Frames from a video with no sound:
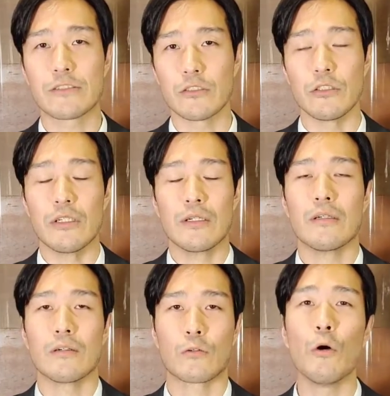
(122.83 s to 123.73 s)
ず、
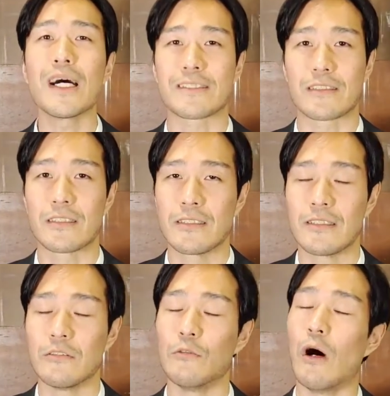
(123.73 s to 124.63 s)
5月
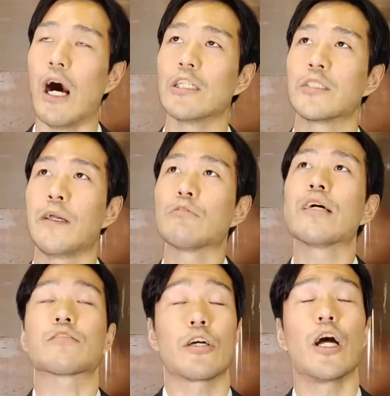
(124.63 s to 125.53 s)
の初めぐ
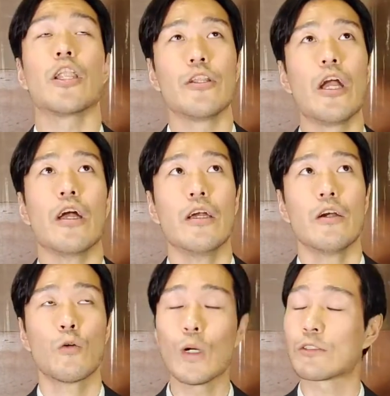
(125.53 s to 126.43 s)
らいですかね、あれね。
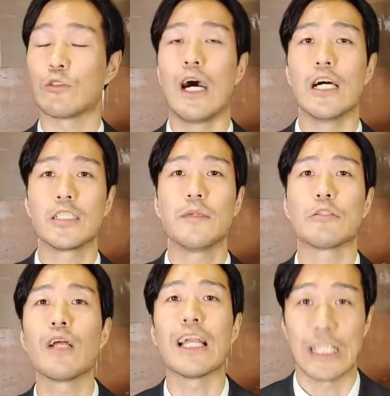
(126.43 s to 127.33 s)
5月の初め
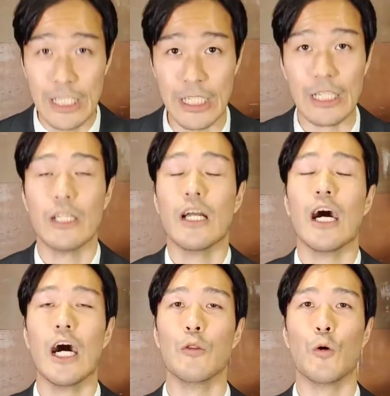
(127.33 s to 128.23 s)
ぐらいに、
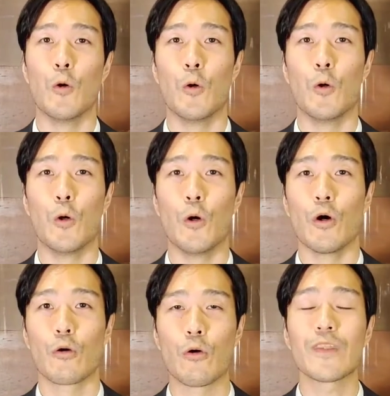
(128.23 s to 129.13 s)
あのー、
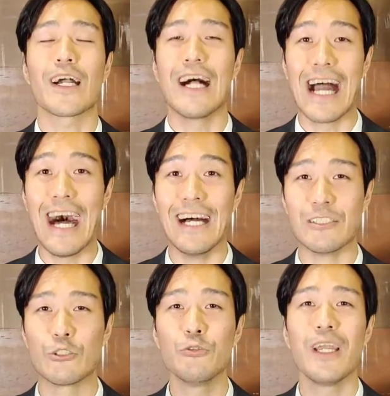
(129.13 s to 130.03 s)
小坂が
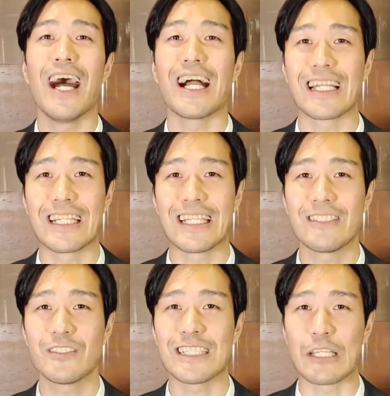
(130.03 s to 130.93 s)
10円ハゲに
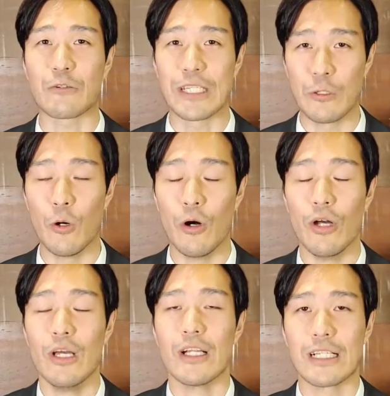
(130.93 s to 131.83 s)
気づいた時の
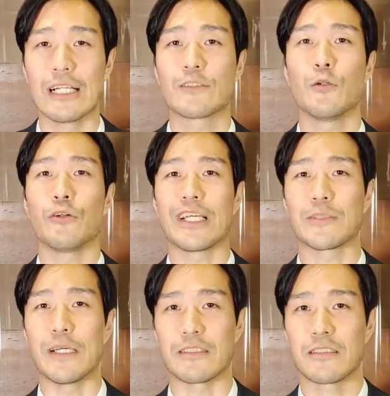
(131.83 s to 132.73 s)
画像を出
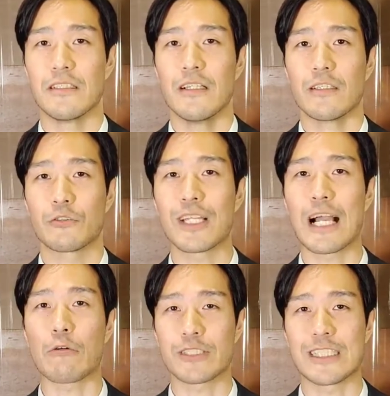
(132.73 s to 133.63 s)
します。それ
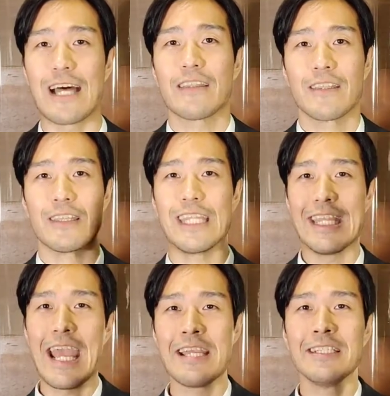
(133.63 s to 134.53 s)
がこちら。
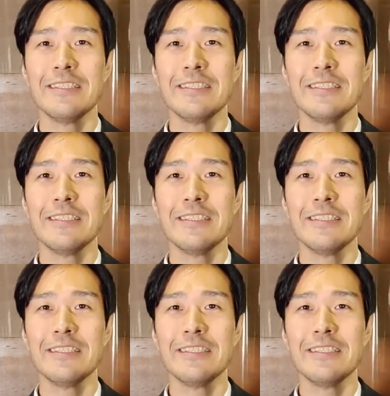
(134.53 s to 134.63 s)
でで